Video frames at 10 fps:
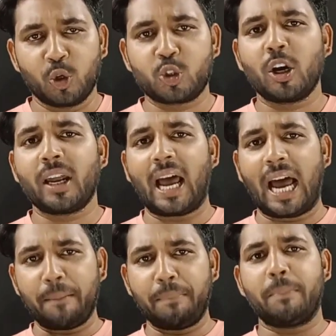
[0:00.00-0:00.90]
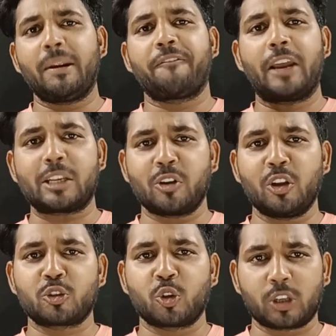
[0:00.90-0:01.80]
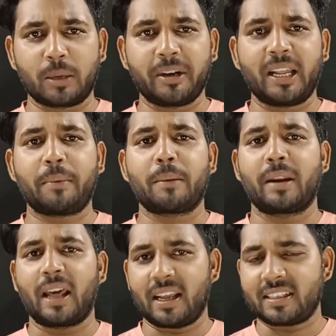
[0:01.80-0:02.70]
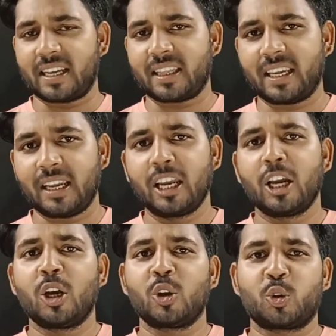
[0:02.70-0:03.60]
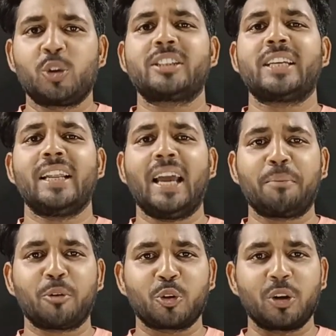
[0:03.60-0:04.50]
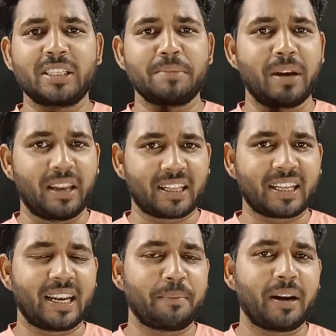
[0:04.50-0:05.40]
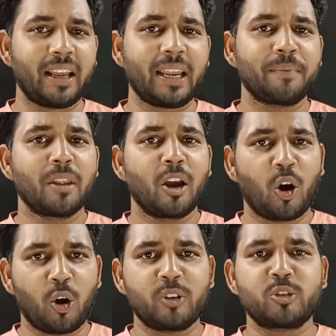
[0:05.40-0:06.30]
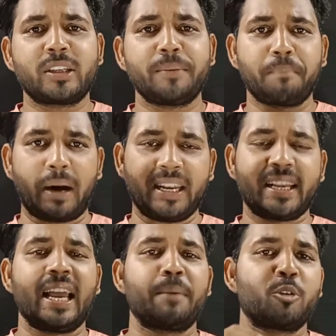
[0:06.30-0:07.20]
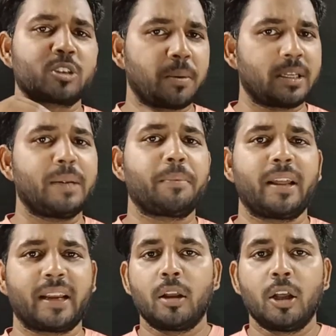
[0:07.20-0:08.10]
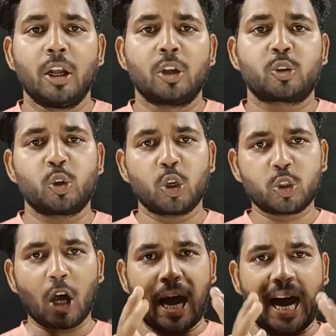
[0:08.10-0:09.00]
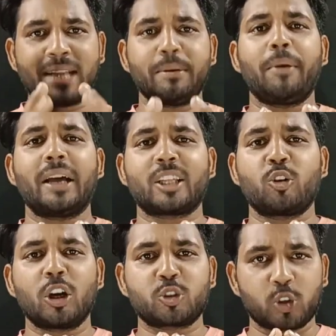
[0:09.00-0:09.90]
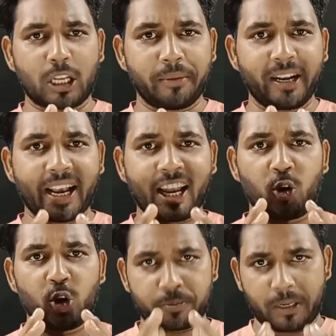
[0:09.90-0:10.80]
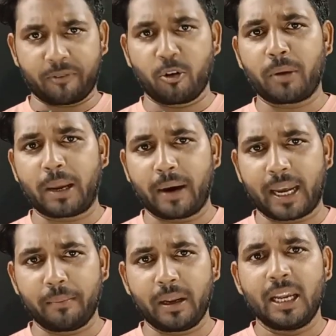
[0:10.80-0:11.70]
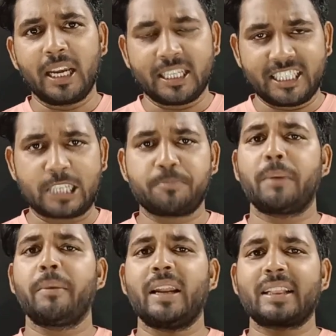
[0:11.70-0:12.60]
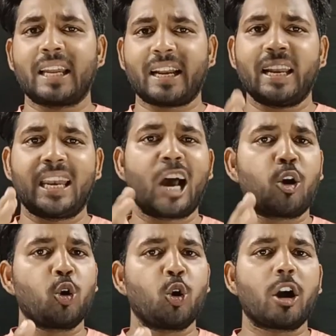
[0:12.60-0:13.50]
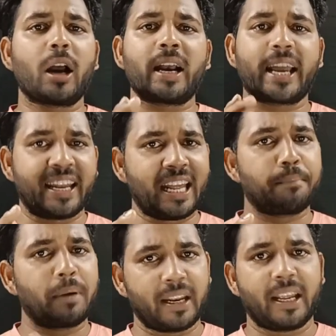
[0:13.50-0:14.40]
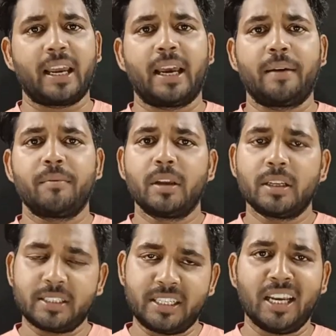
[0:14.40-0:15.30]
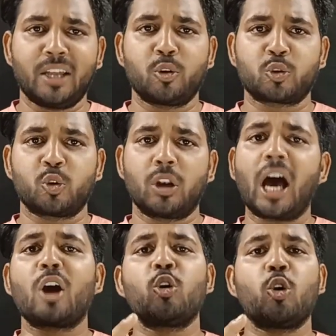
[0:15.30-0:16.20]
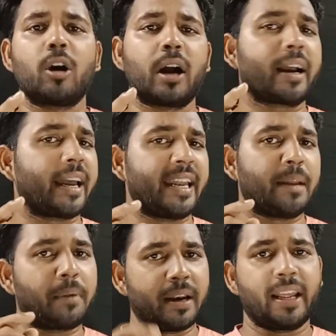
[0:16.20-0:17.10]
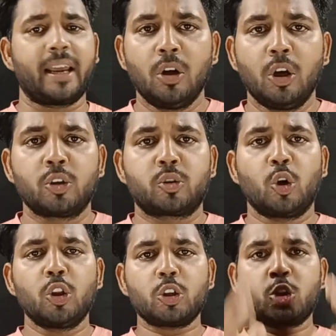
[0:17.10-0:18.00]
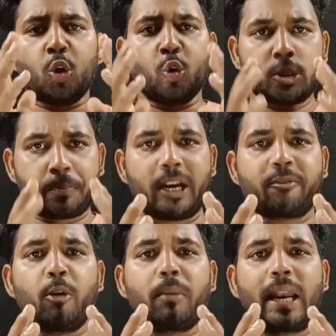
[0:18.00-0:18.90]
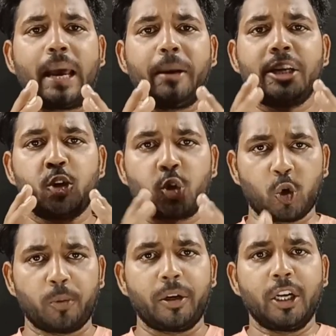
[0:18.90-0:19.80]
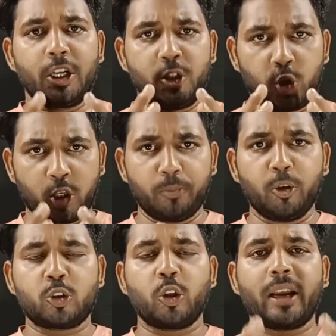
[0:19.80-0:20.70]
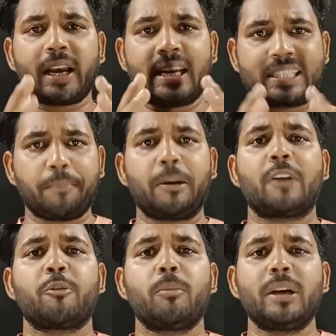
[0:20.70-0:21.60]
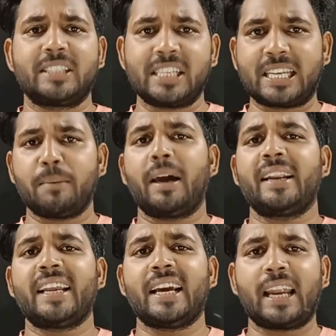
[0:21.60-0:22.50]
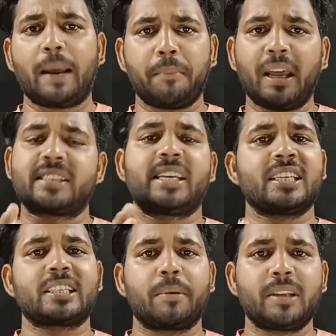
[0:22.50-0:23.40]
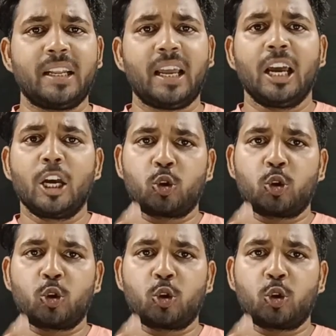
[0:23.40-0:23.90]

दोस्तों अगर आप भी अपना फेस वैल्यू सोशल मीडिया पर बनाना चाहते हैं तो इसके लिए आपको थोड़ी सी मेहनत करनी पड़ेगी और उसकी बारीकियाँ आपको समझनी पड़ेगी तो दोस्तों आज मैं बात करूंगा सोशल मीडिया के उस प्लेटफॉर्म के बारे में जिस पर मेहनत करके लाखों लोगों का करियर बन गया है जी हाँ दोस्तों लाखों लोगों का करियर बन गया है तो दोस्तों उस प्लेटफॉर्म का नाम है यूट्यूब यूट्यूब दोस्तों एक ऐसा प्लेटफॉर्म है जिसकी बारी की अगर आपने अच्छे से समझ लिया